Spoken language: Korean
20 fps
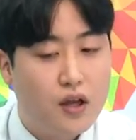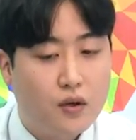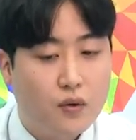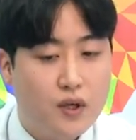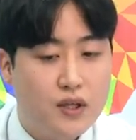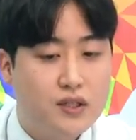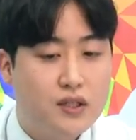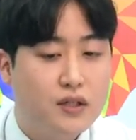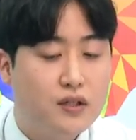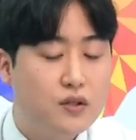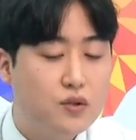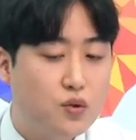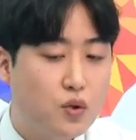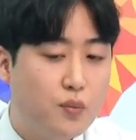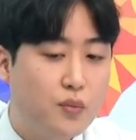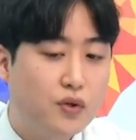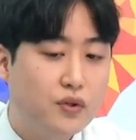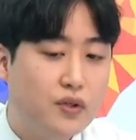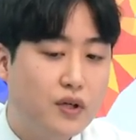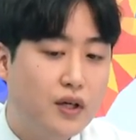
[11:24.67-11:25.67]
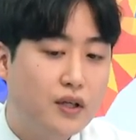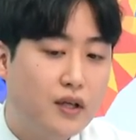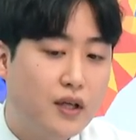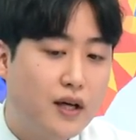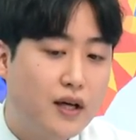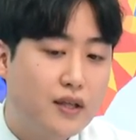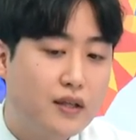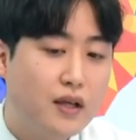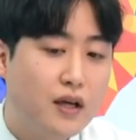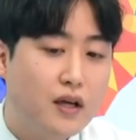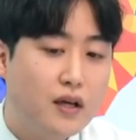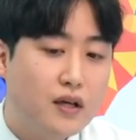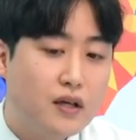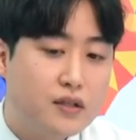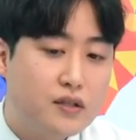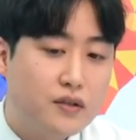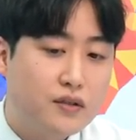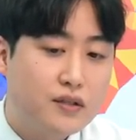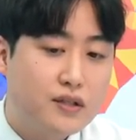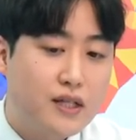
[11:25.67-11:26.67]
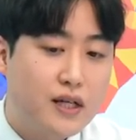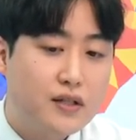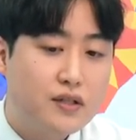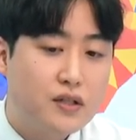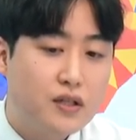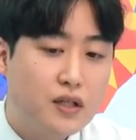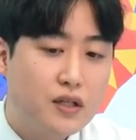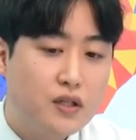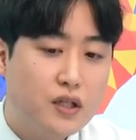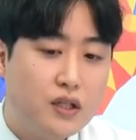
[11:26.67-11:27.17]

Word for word: 괜찮은 종목들에 대한 저는 상승이